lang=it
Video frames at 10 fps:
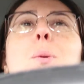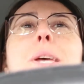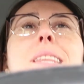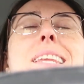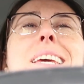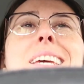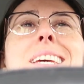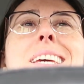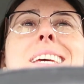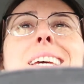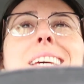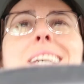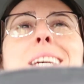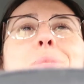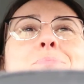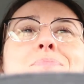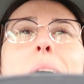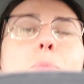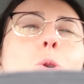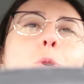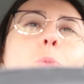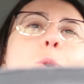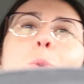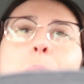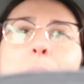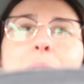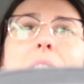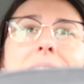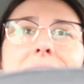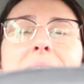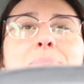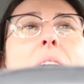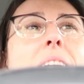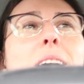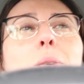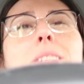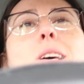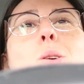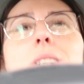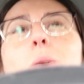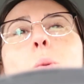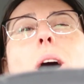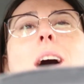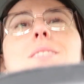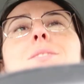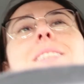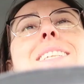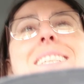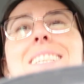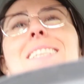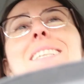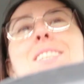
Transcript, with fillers: quindi è molto molto importante anche questa cosa qua eh,